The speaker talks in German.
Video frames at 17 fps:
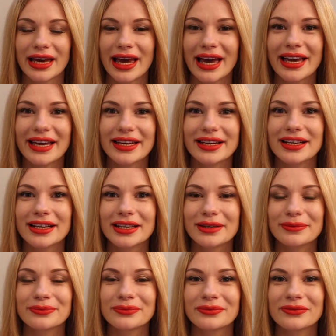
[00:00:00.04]
Hey ihr
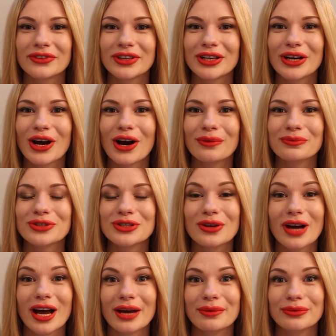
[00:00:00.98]
Lieben, willkommen
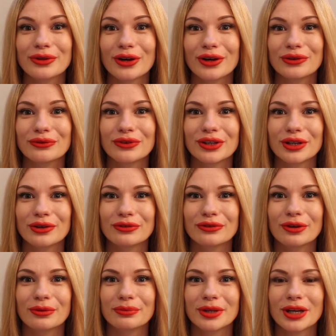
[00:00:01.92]
zu einem neuen Video
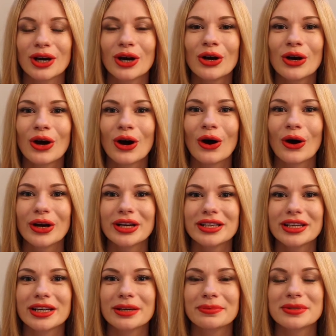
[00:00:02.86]
von mir.
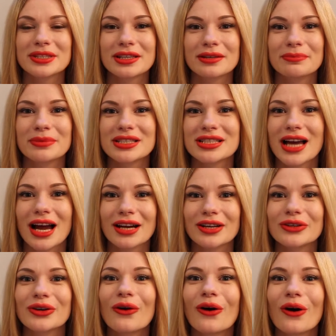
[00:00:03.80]
Heute gibt es den
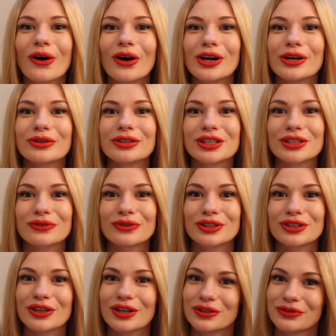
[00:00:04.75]
besagten Haul und ich
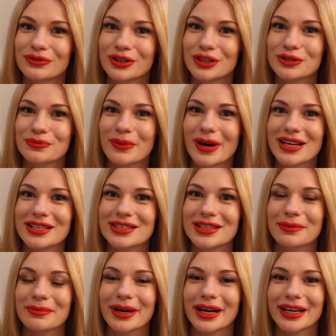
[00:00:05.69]
wünsche euch viel Spaß
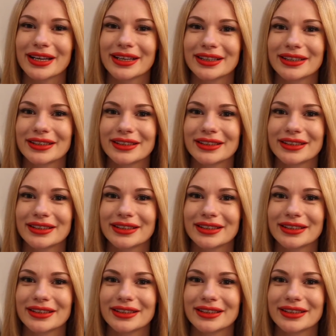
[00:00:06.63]
dabei.